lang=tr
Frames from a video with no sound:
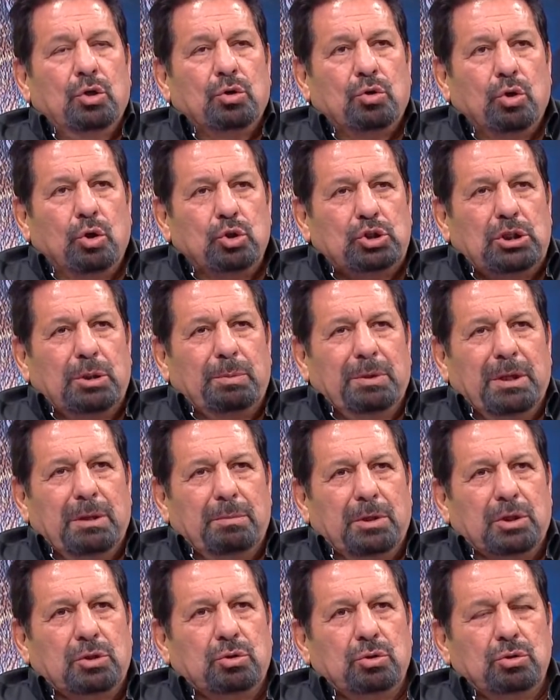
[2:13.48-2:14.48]
Göztepe'ye
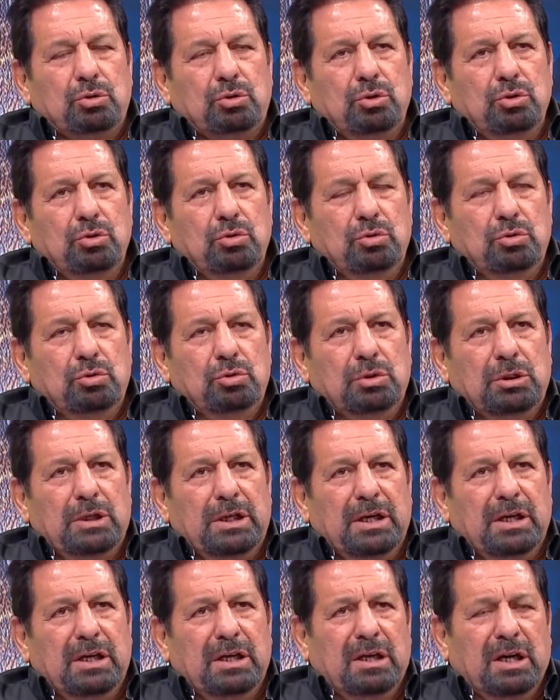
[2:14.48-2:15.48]
bakıyorsun.
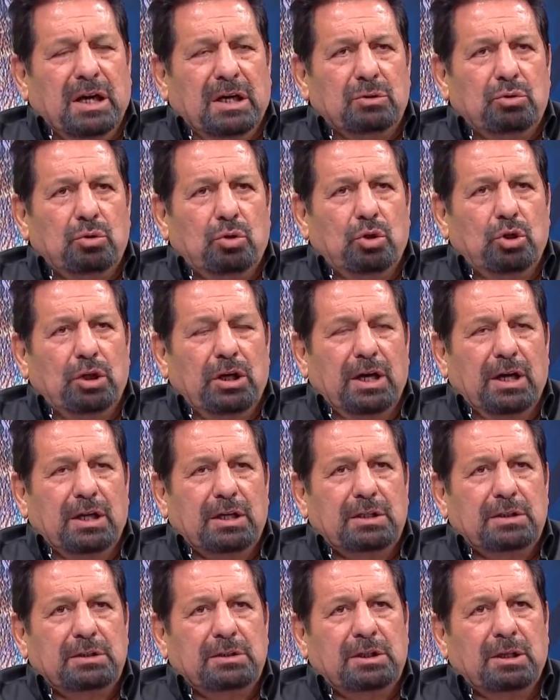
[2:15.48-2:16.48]
E, kadro olarak
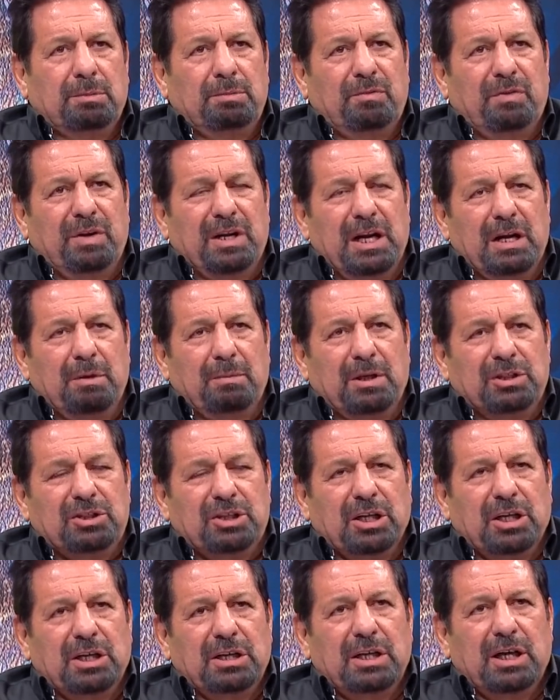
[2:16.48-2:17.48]
tabii
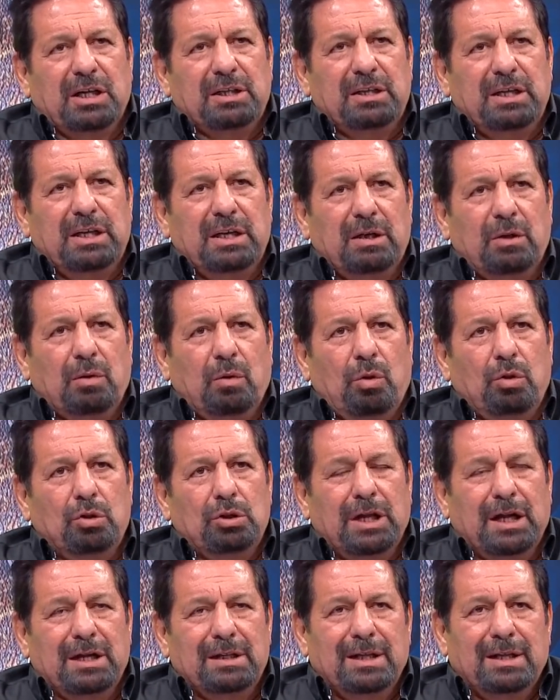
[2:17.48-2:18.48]
Fenerbahçe kadar değil.
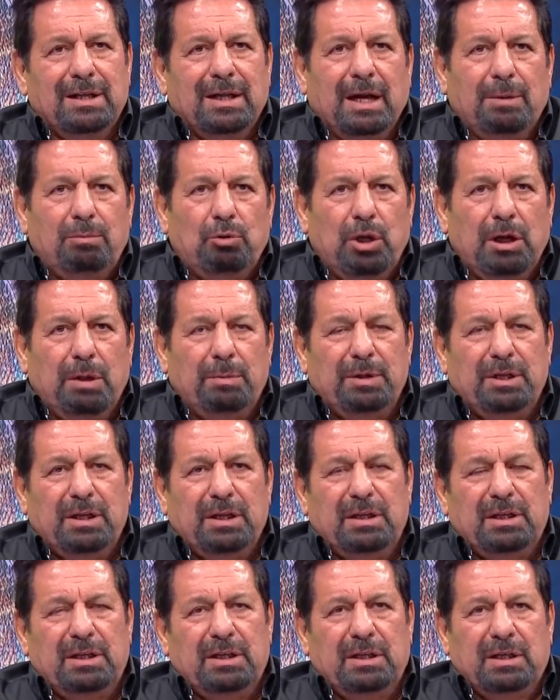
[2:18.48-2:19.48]
Onlar da daha böyle bir
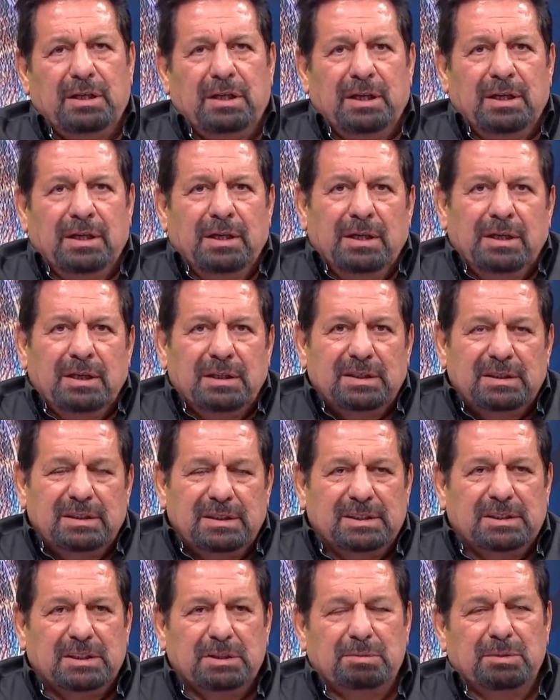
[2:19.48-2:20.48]

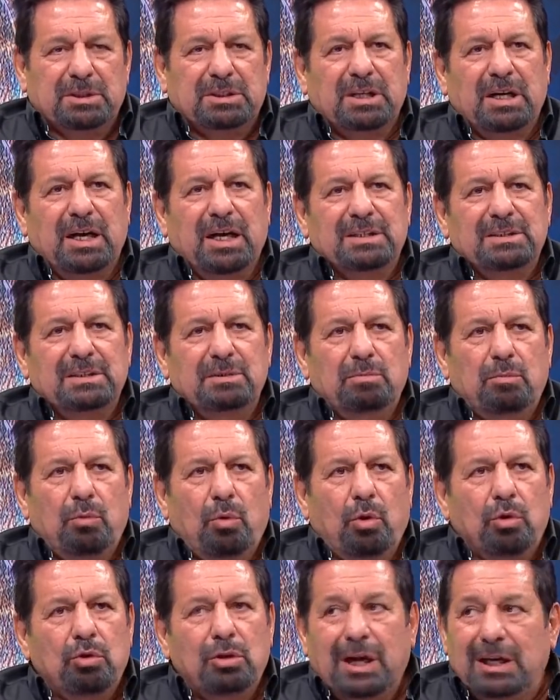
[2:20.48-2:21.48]
ısırması lazım.
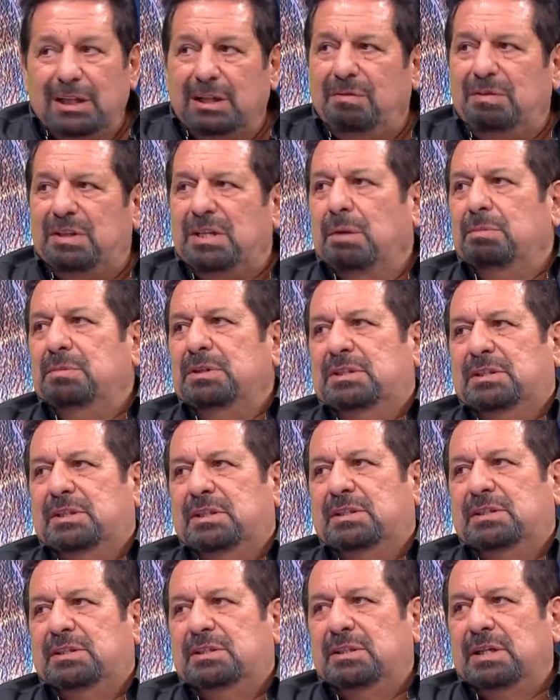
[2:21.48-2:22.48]
Onlar da
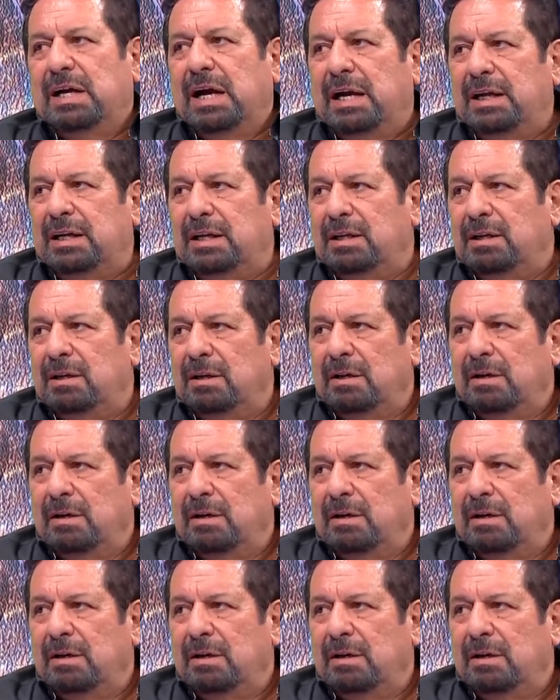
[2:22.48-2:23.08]
vitaminsiz. Yani